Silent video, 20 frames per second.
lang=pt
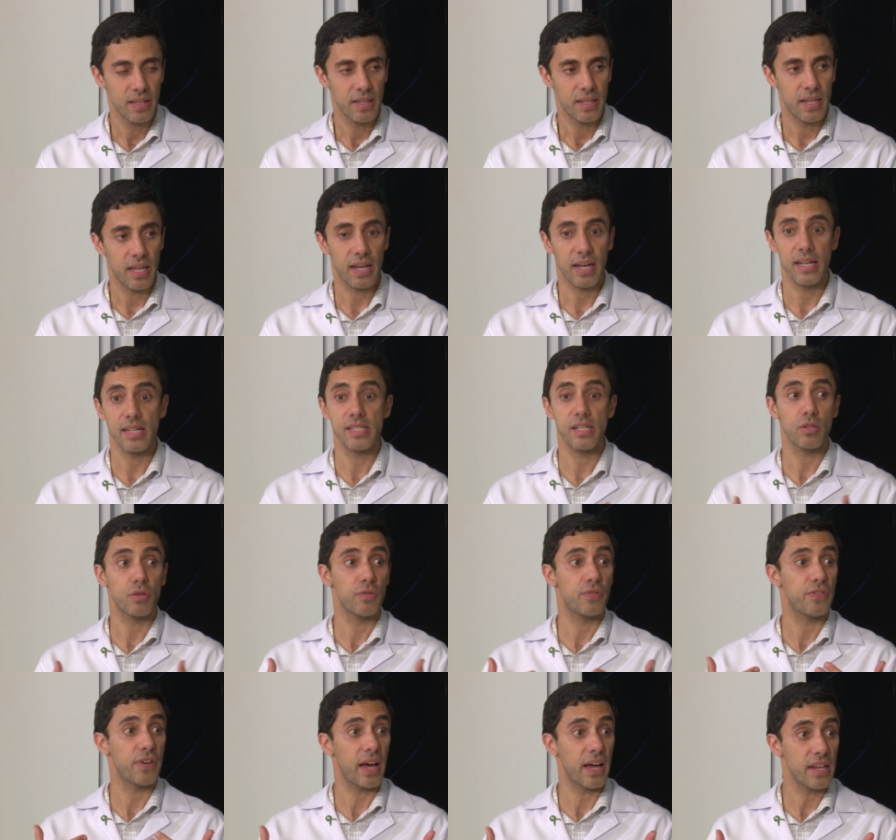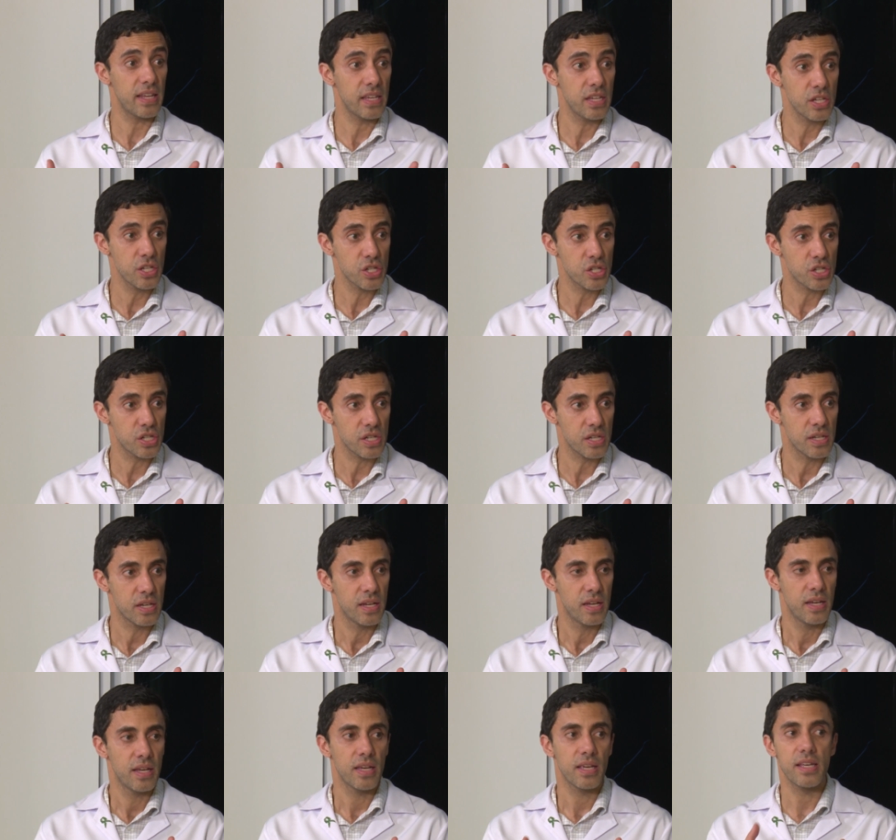né? Câncer do faringe,
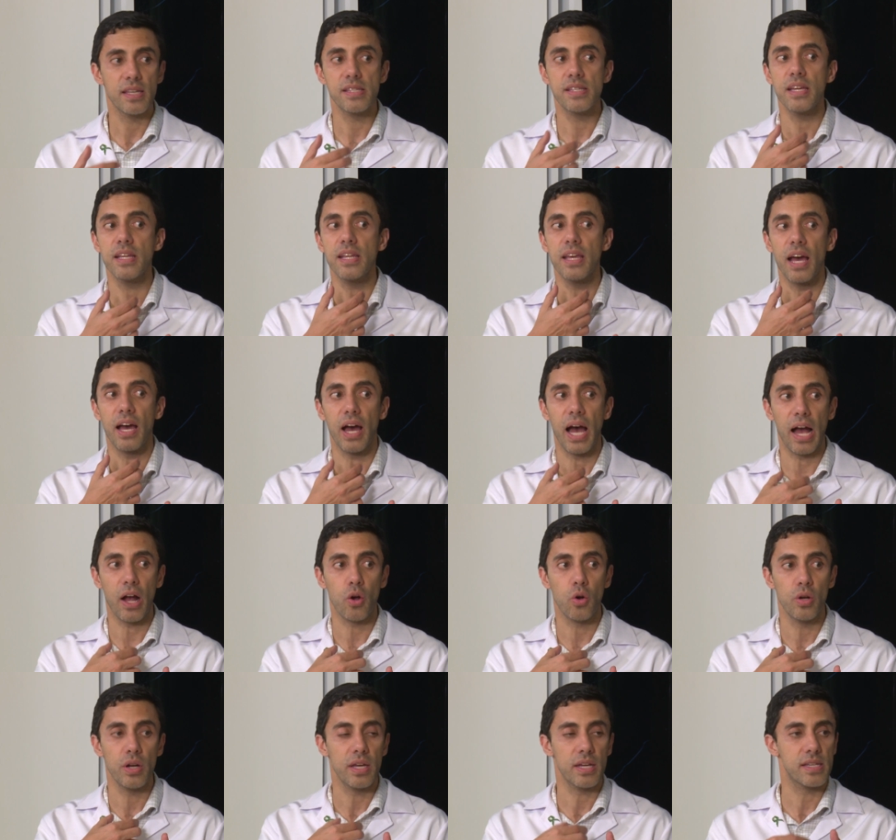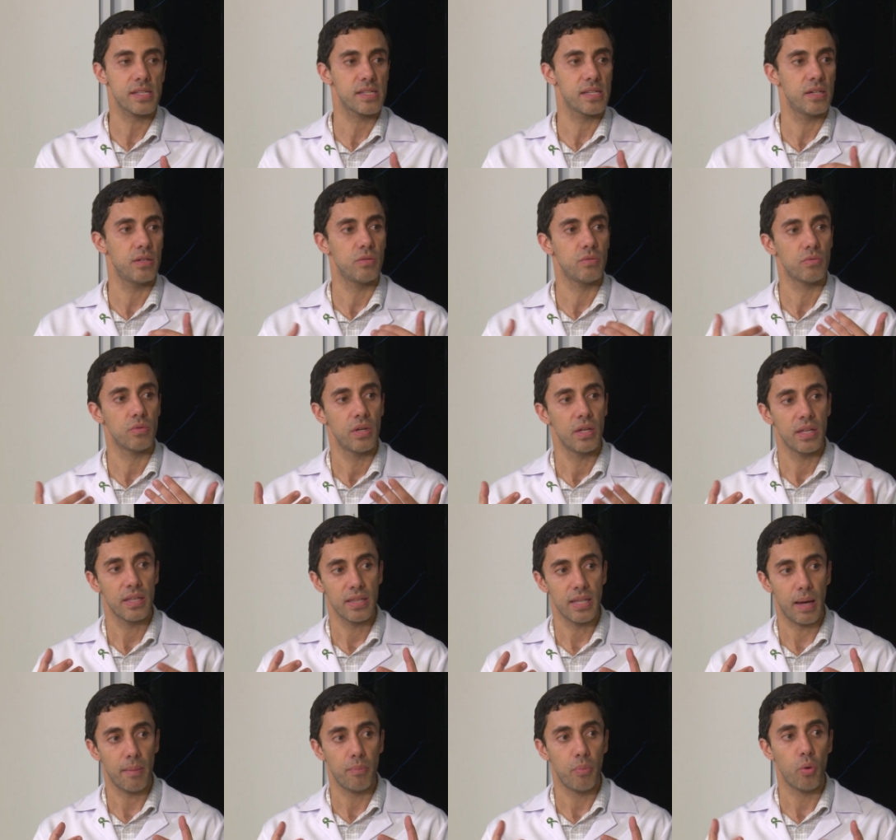que seria a conexão
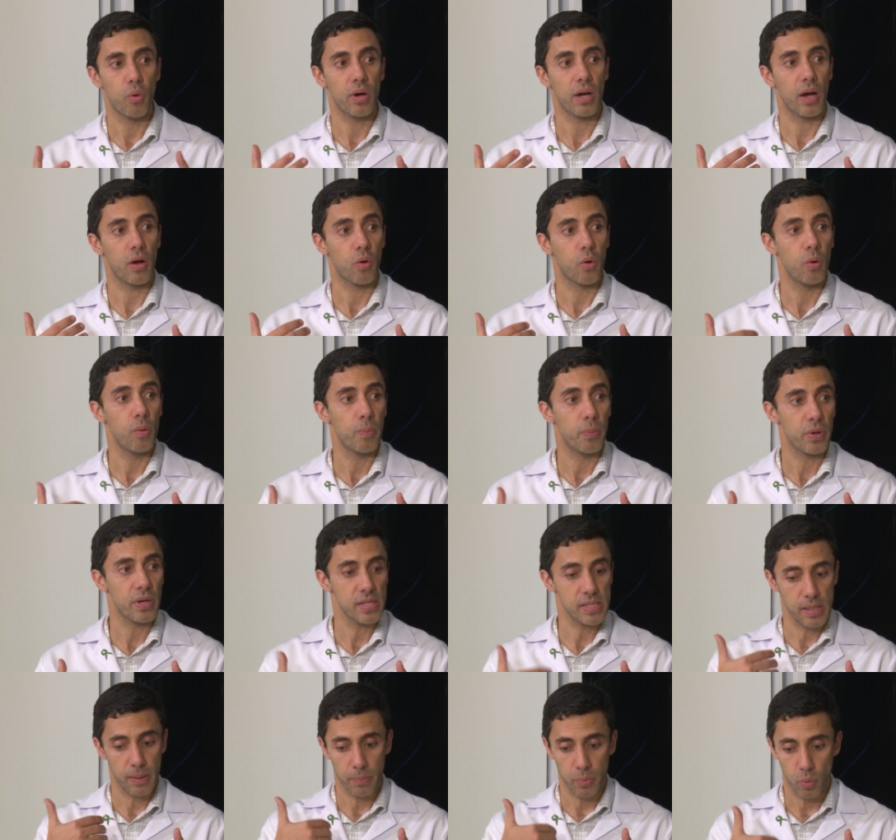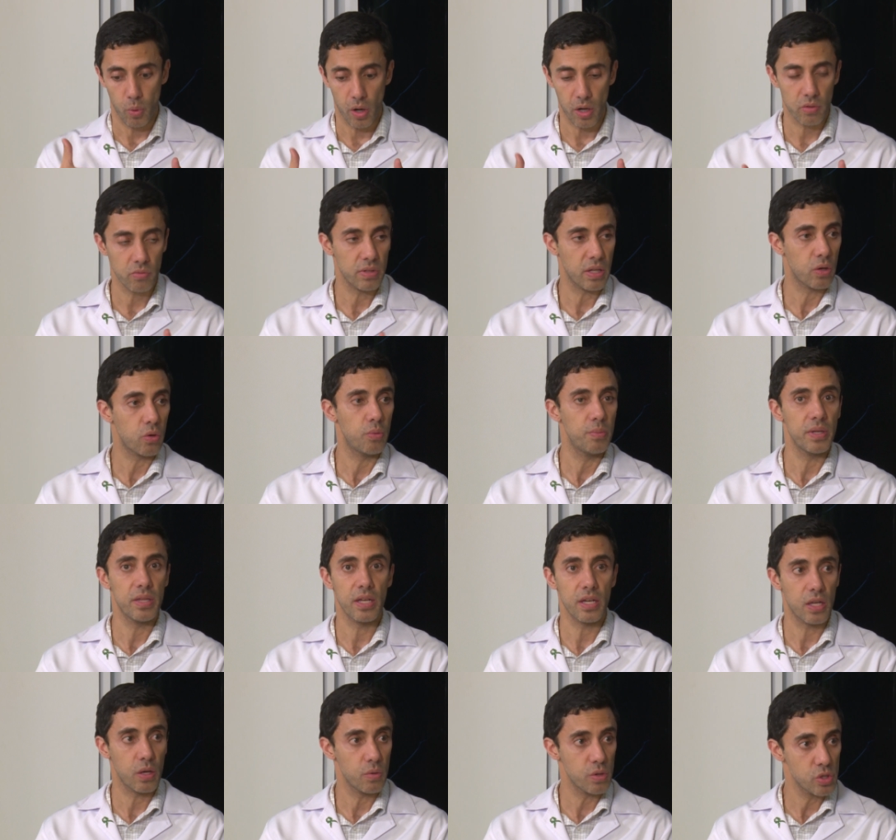da boca com, por exemplo, o órgão da
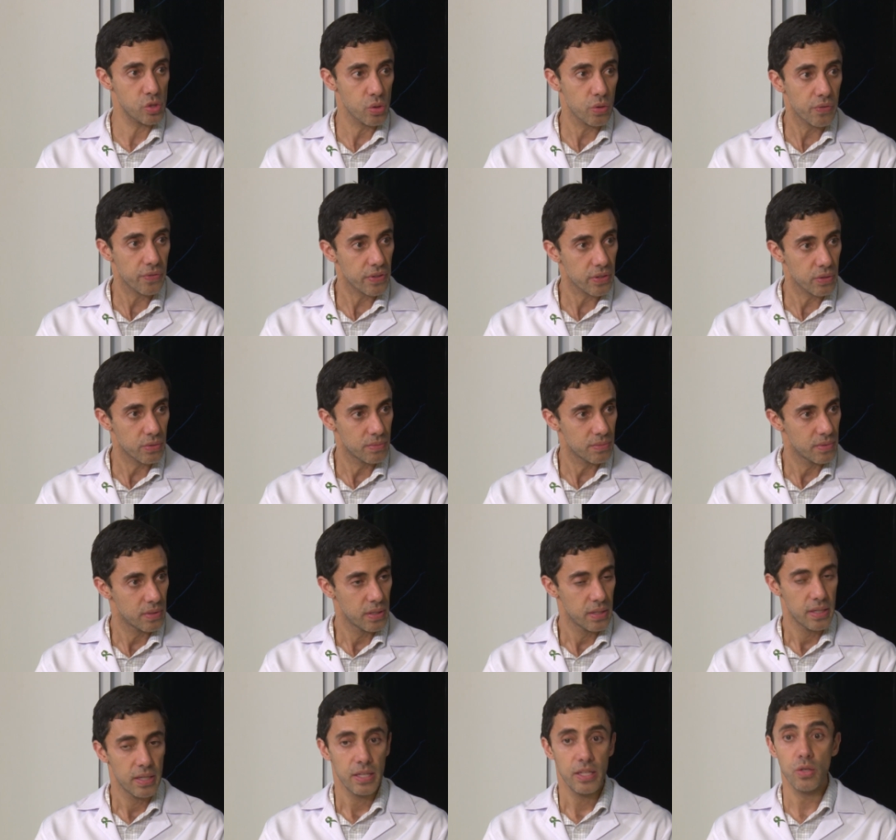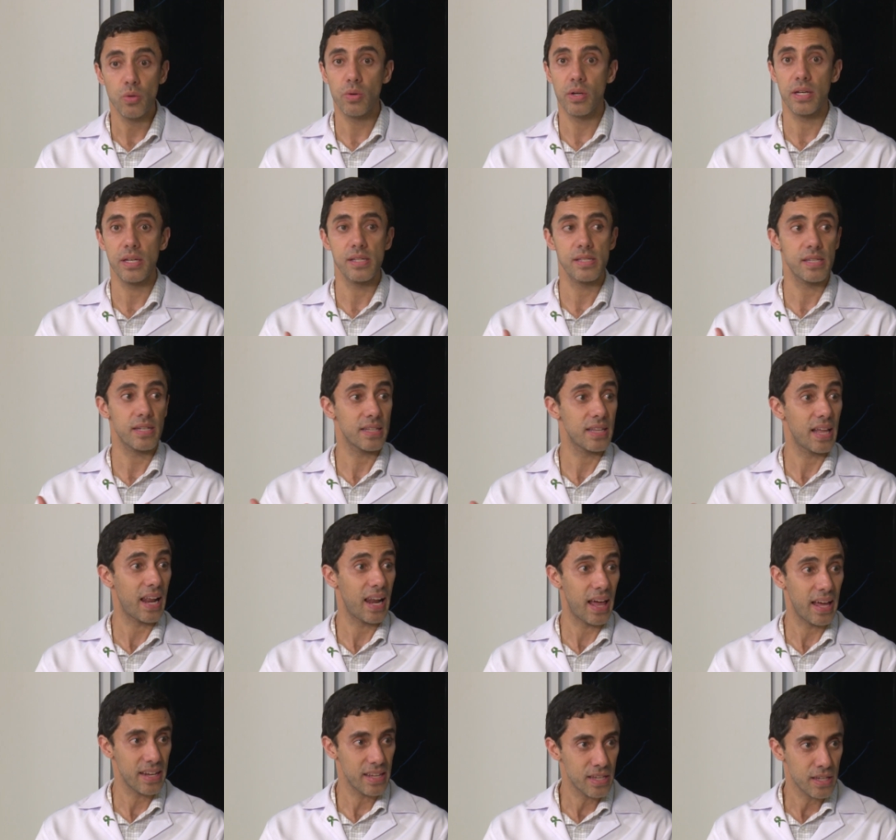comida que é o esôfago, e o câncer da
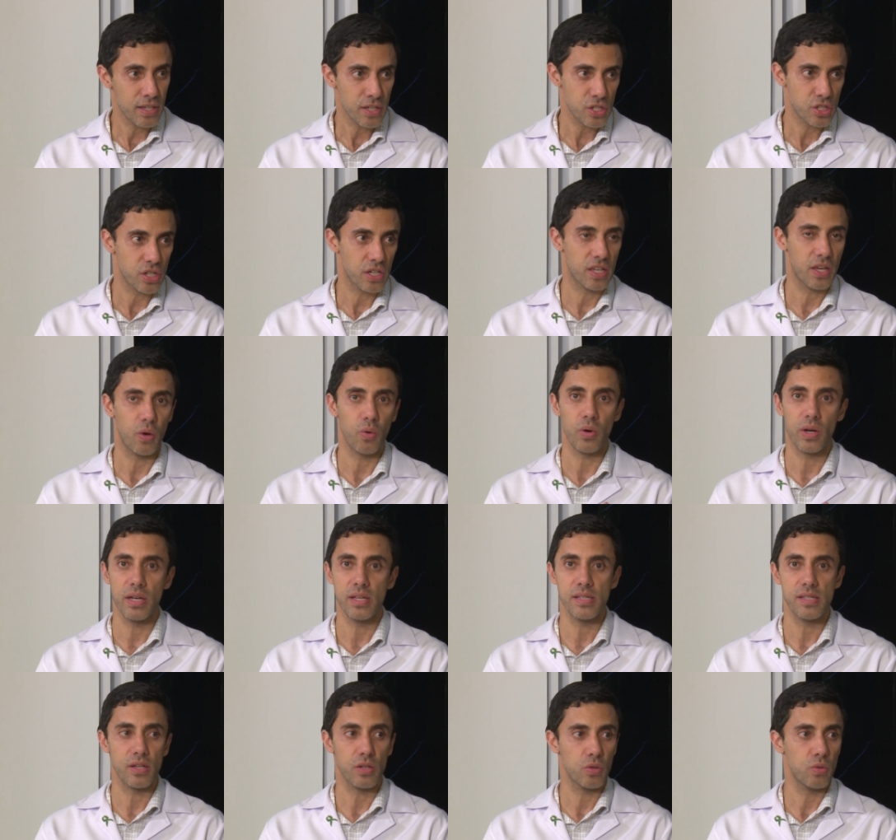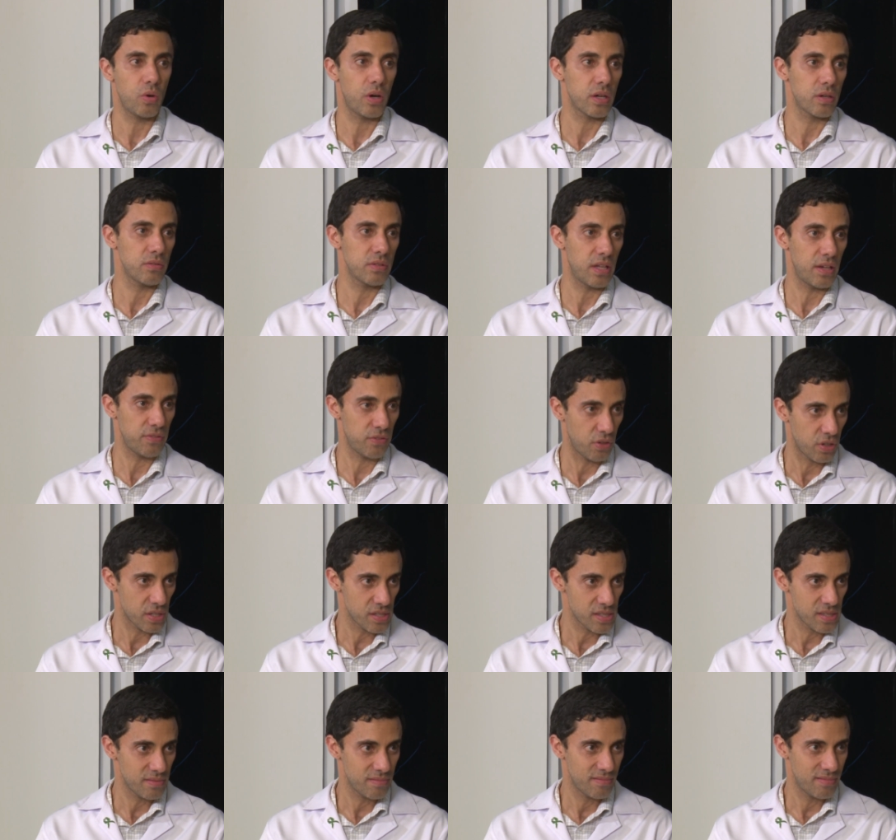laringe, que é o câncer do órgão da
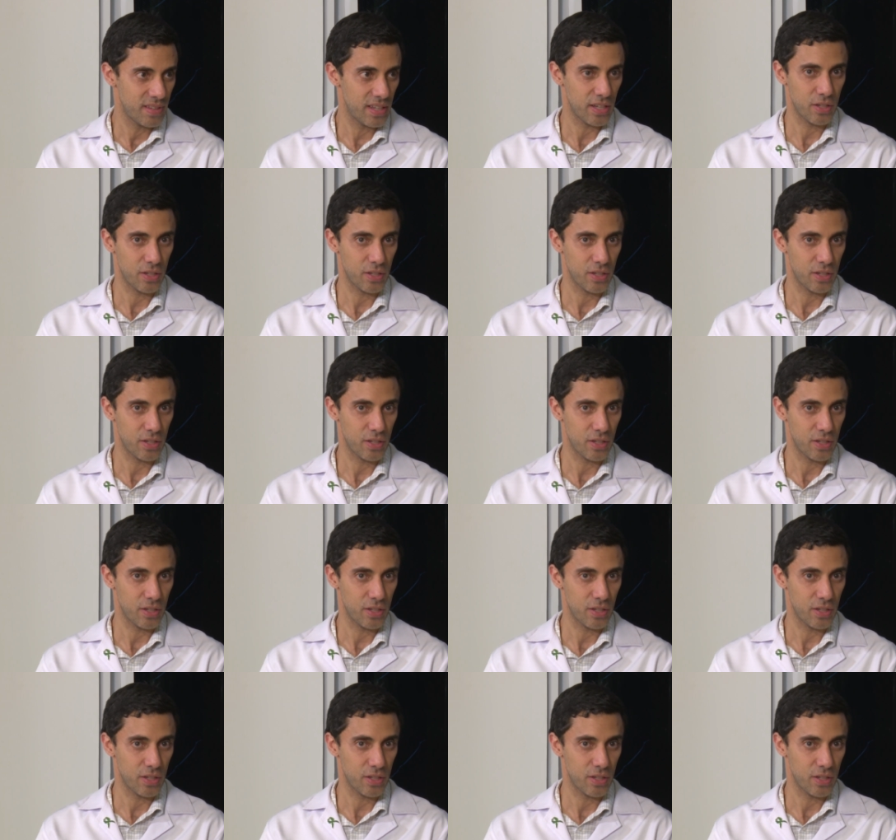voz, né?